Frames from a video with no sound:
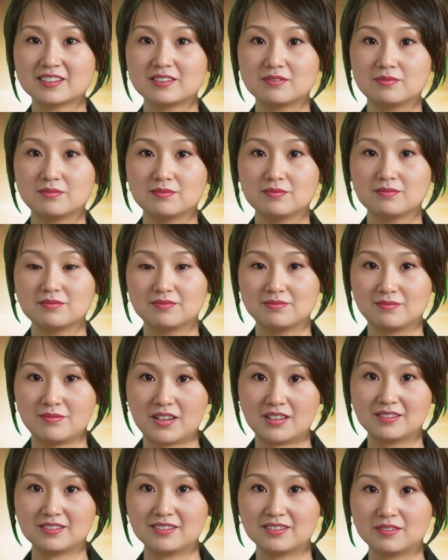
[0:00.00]
美国强
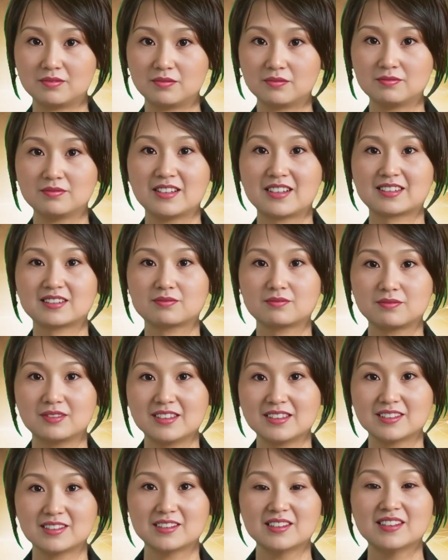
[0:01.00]
调，这些行
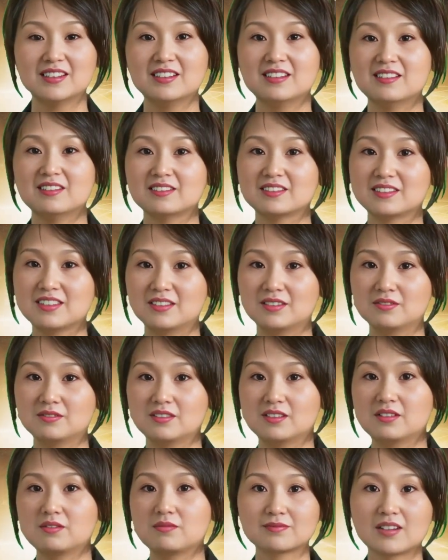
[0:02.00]
动是为了保护
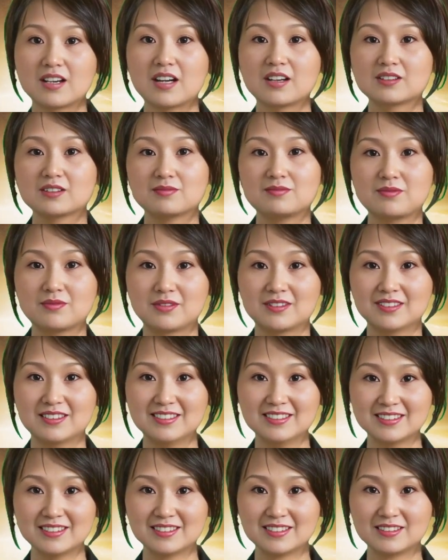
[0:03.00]
美国军舰和
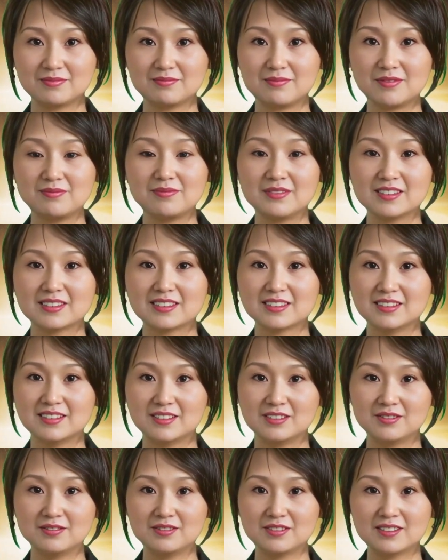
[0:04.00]
商船安全，
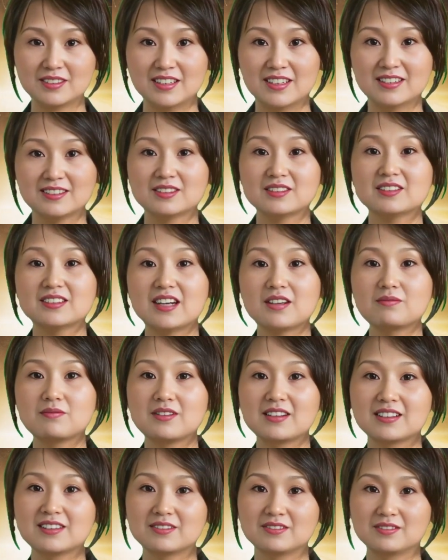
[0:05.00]
均出于自
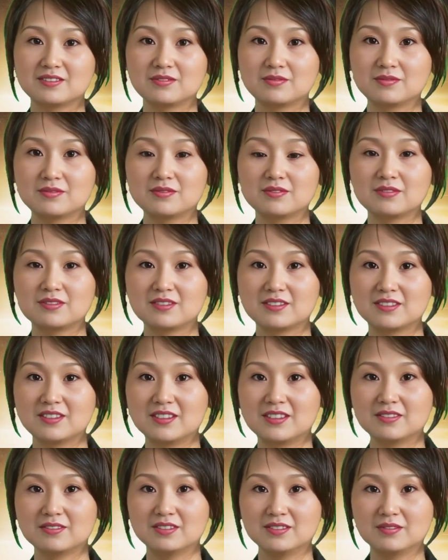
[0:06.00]
卫目的。
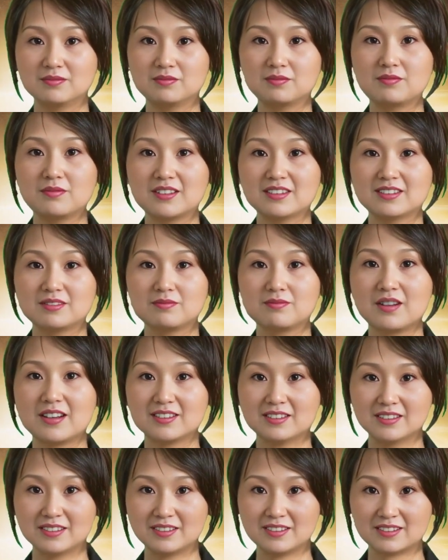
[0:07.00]
新闻播报
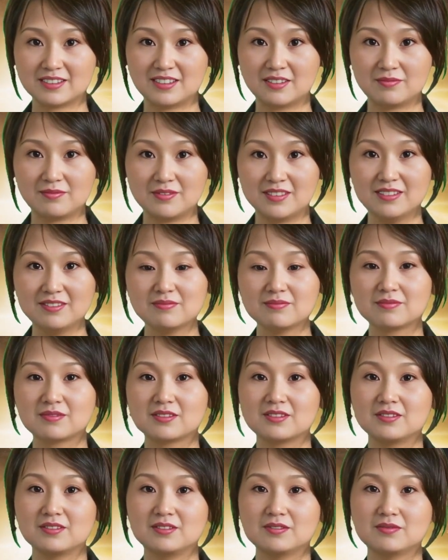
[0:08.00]
八，
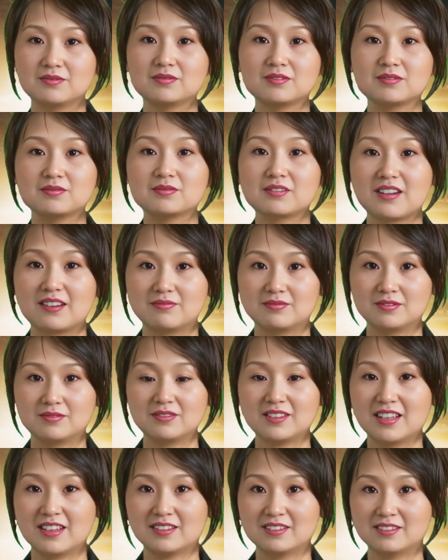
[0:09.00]
香港网媒
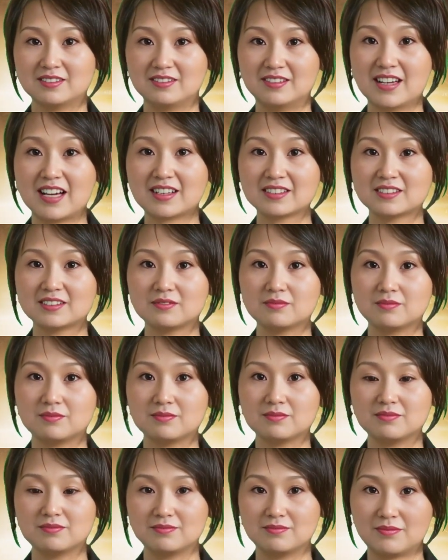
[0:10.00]
ReNews 报道称，
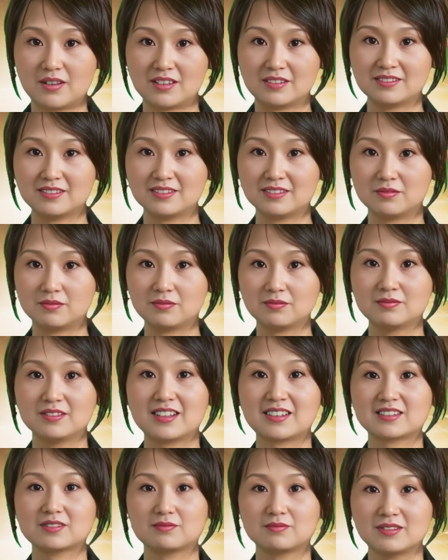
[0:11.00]
自由亚洲电
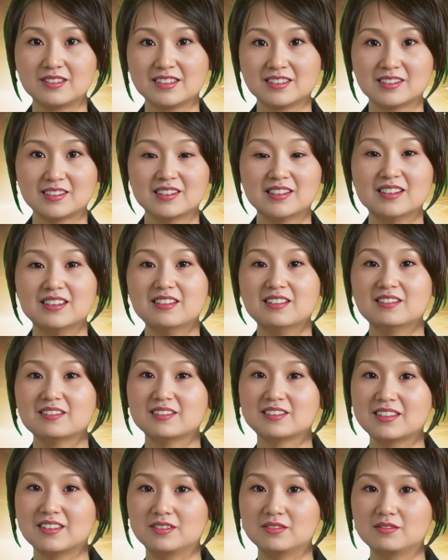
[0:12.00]
台计划在
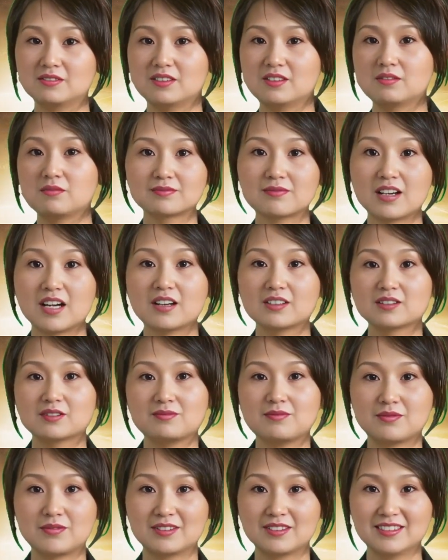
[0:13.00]
三月底之前
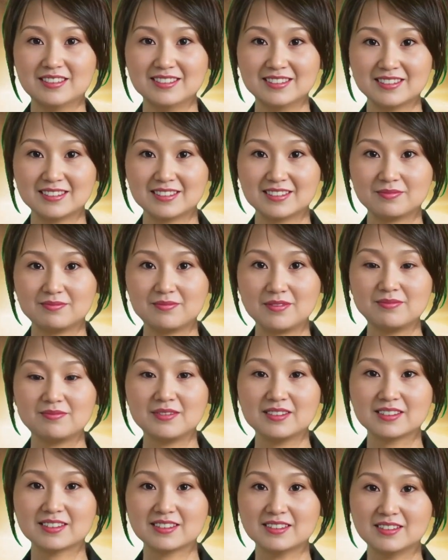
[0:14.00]
解雇一部分
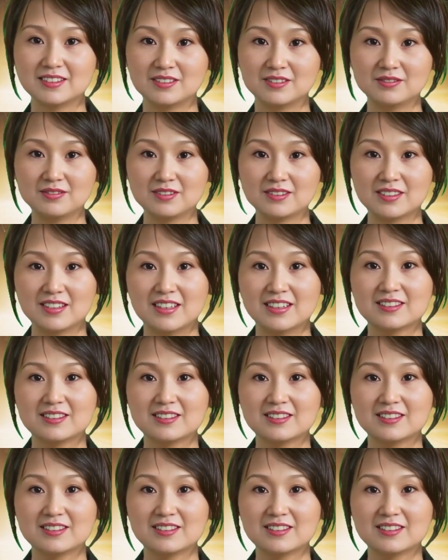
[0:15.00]
香港员工，